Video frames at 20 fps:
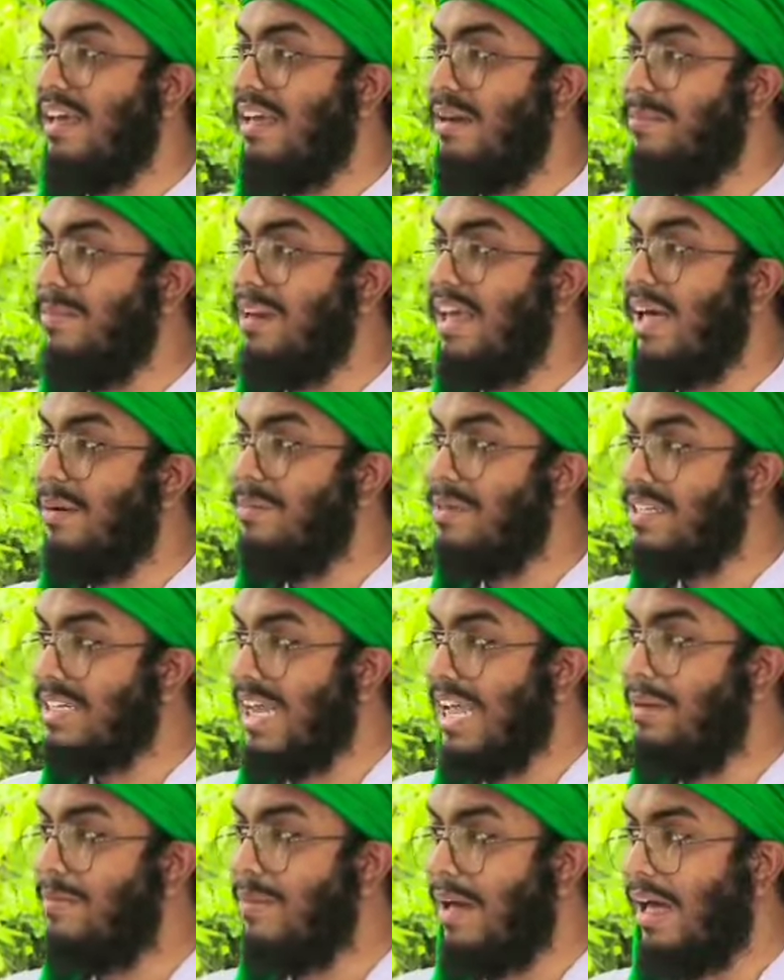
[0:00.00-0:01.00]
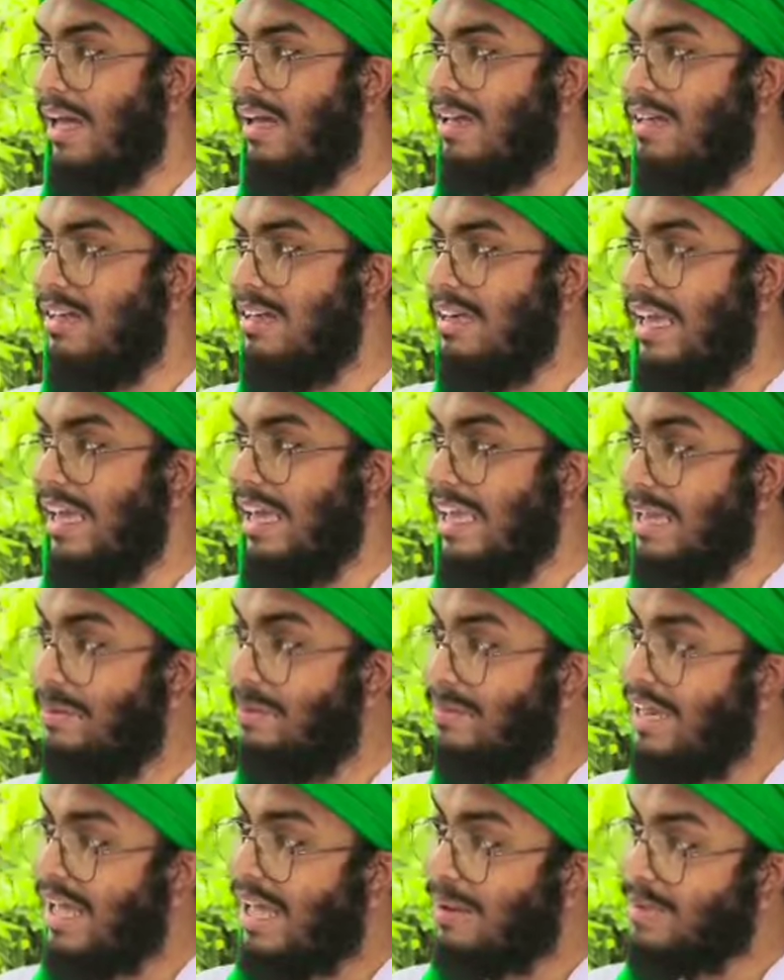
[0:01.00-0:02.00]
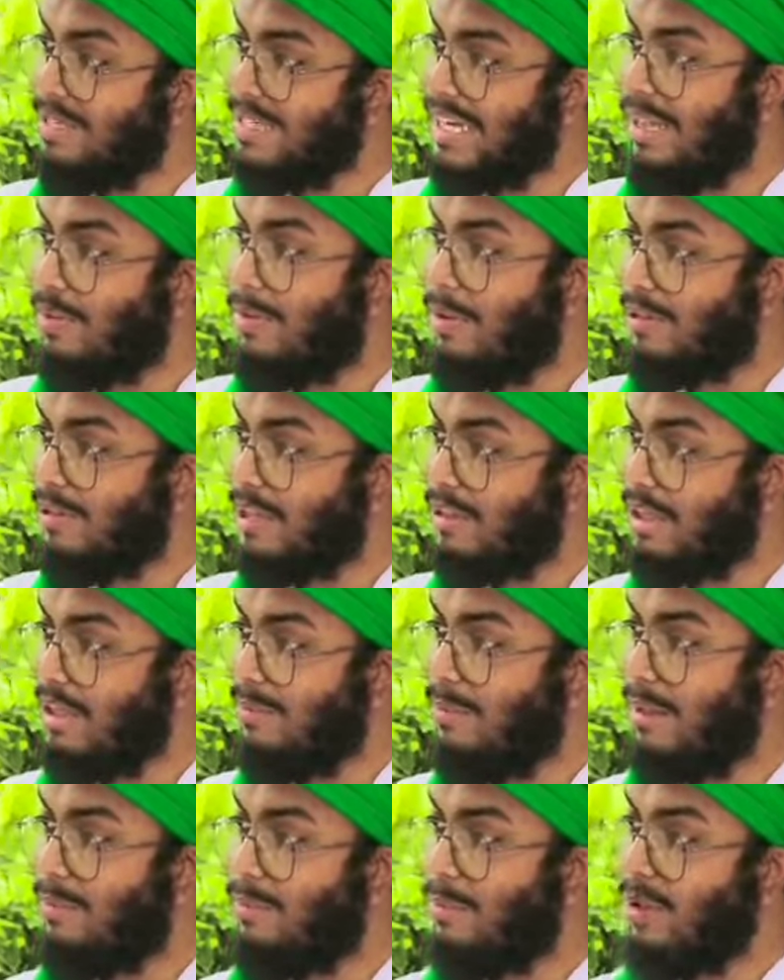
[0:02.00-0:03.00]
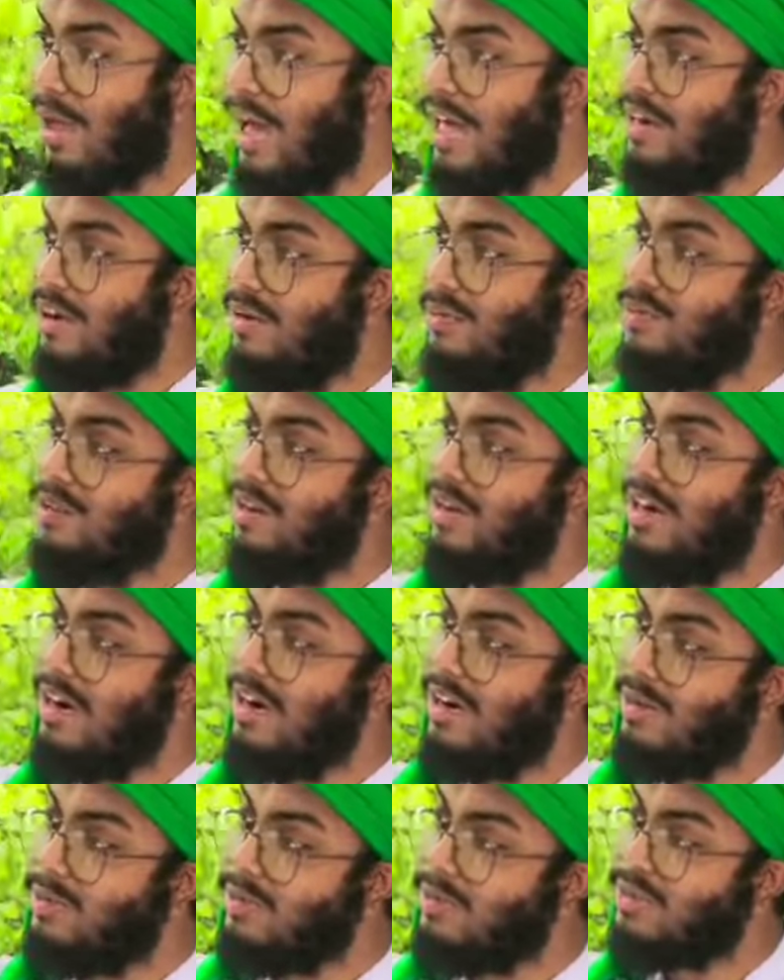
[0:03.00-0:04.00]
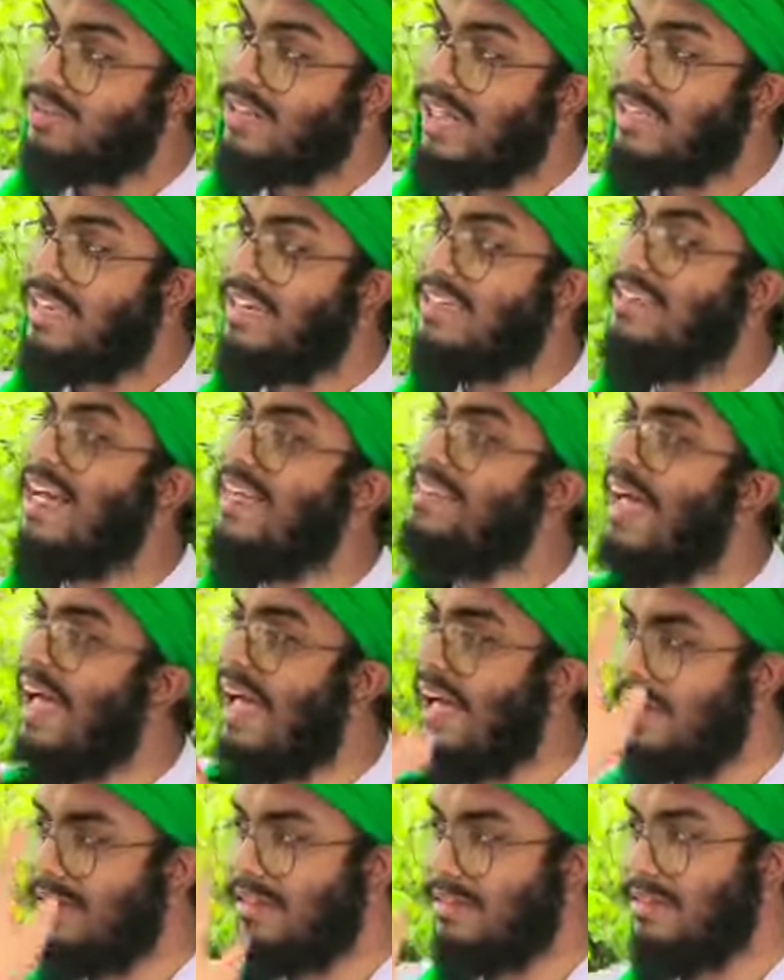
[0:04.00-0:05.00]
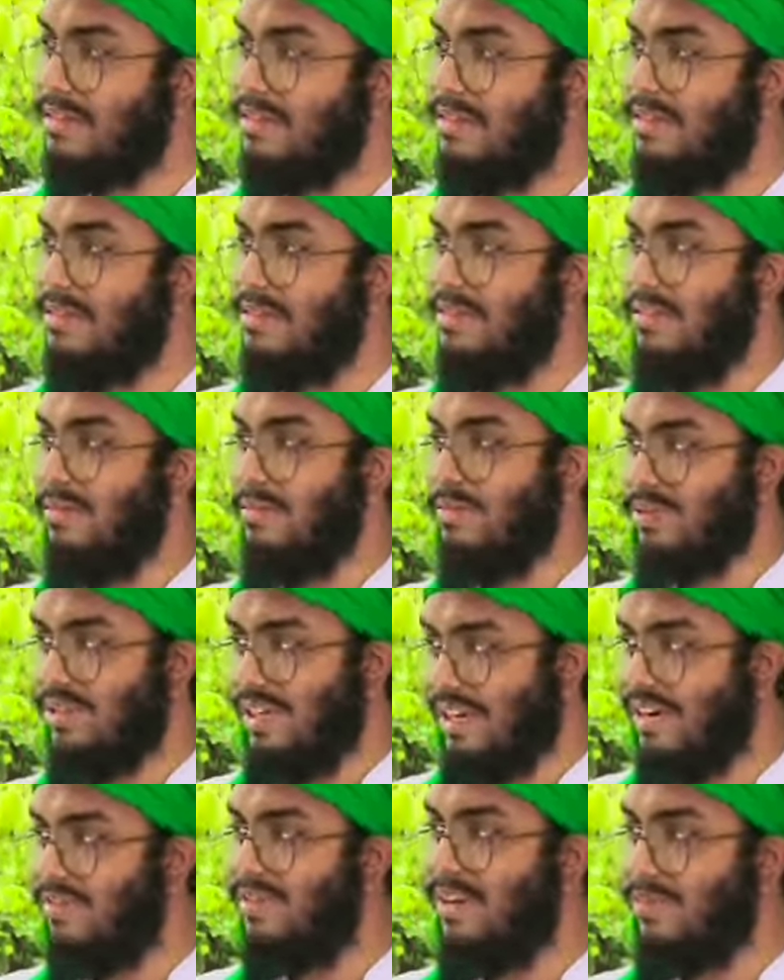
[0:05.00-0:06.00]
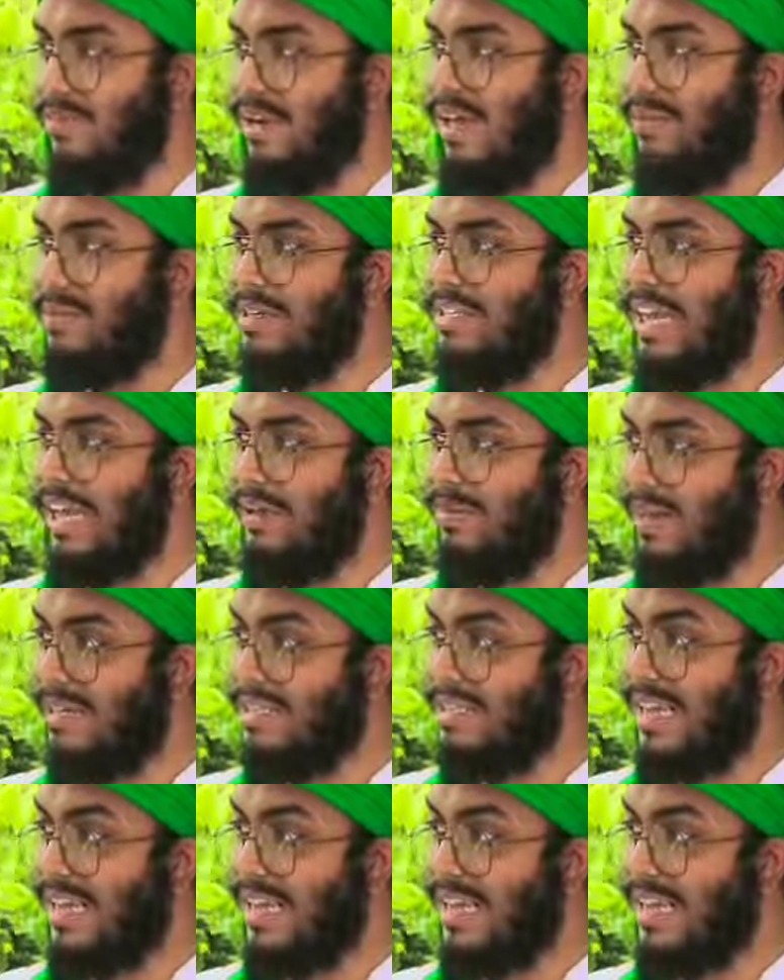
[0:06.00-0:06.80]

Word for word: ইবনে আবি সাইবা এই ইবনে আবি সাইবা অর্থাৎ ইমাম বুখারি রহমতুল্লাহ উস্তাদের দাদা মুসান্নেফে ইবনে আবি সাইবা